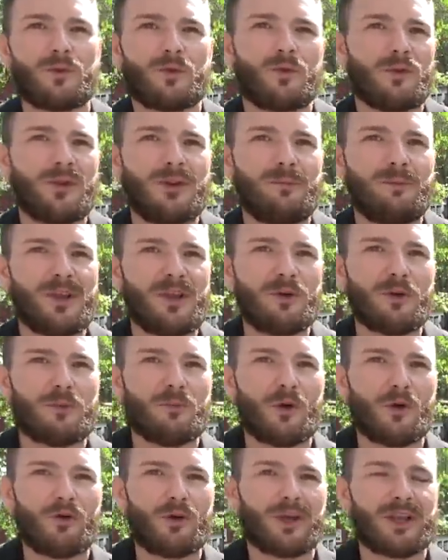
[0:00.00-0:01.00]
con il miglior
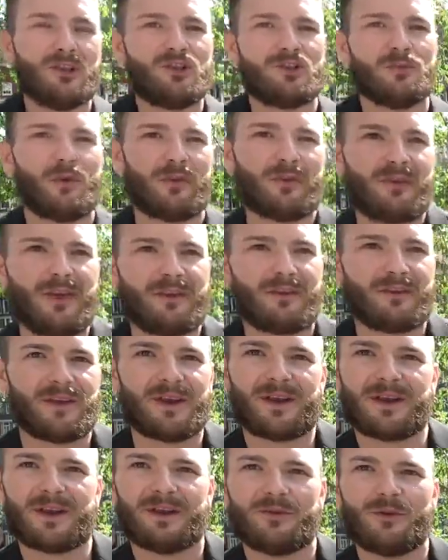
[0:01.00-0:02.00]
modo che ci possa
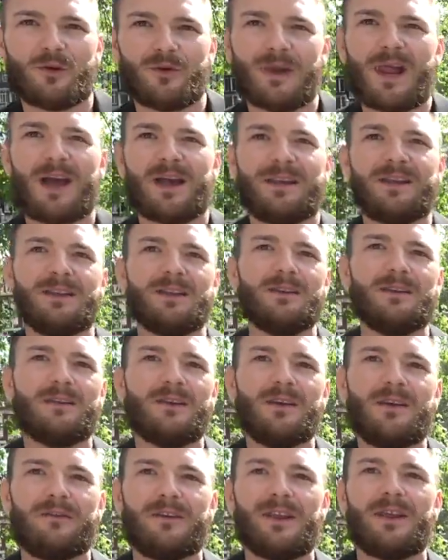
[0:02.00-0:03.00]
essere, credo, online,
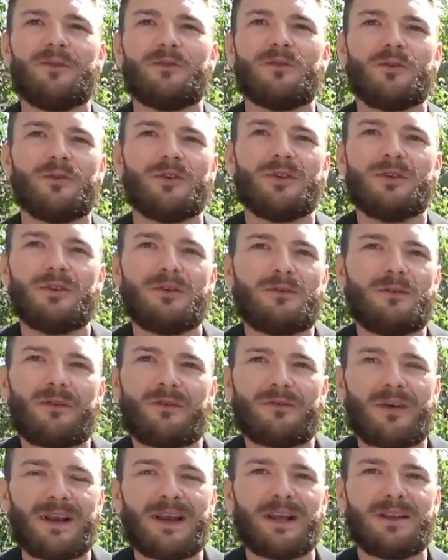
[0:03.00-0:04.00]
vedendo
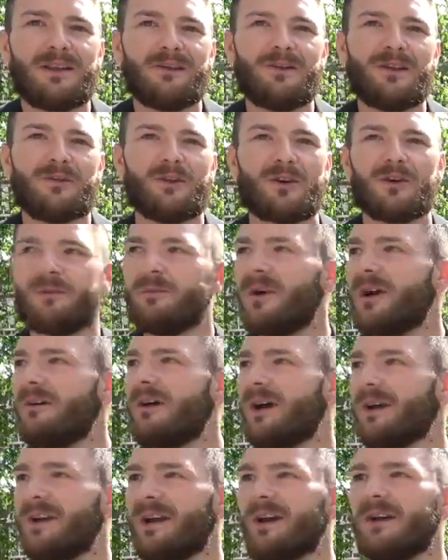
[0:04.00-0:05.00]
svariati video e roba
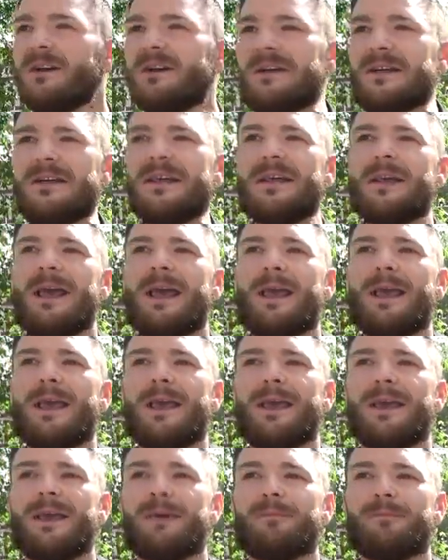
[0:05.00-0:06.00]
varia.
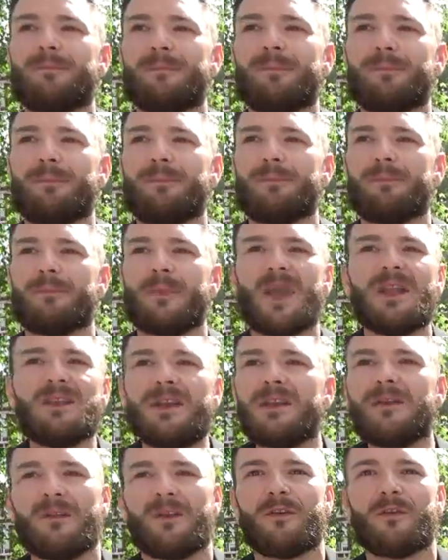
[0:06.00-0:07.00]
E, mh, mm, e
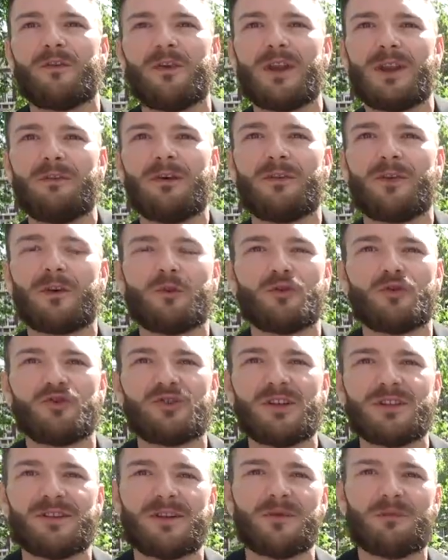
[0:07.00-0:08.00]
niente, sono arrivato a
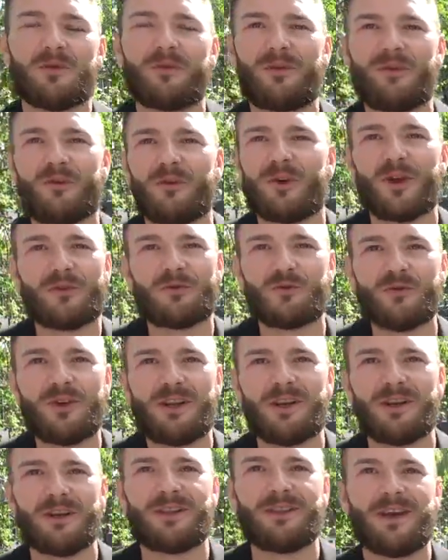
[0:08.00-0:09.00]
conoscenza del professore
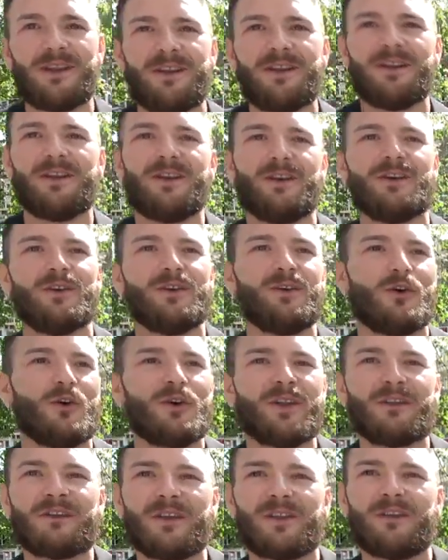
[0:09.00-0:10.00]
Antonini e da lì ho
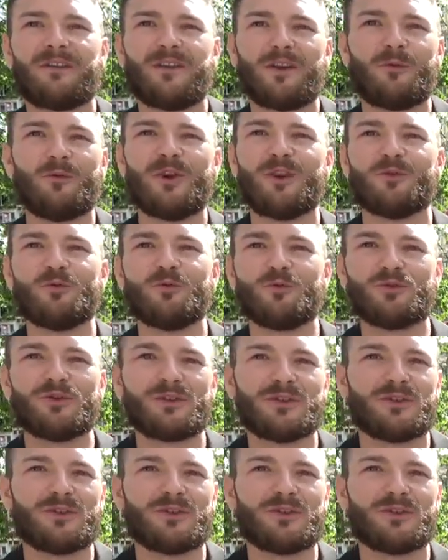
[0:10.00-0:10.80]
iniziato a seguire tut,